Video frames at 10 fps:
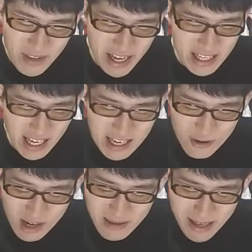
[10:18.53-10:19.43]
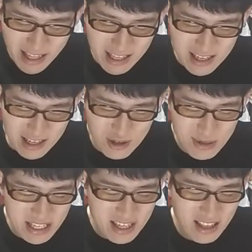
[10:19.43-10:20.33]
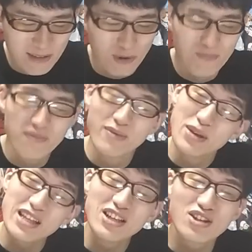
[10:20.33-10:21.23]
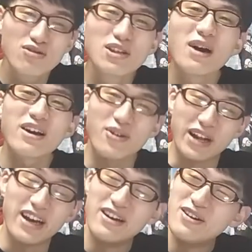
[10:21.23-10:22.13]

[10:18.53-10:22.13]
ね最強アニメーターたちが集結してなっても見て一瞬でわかるよね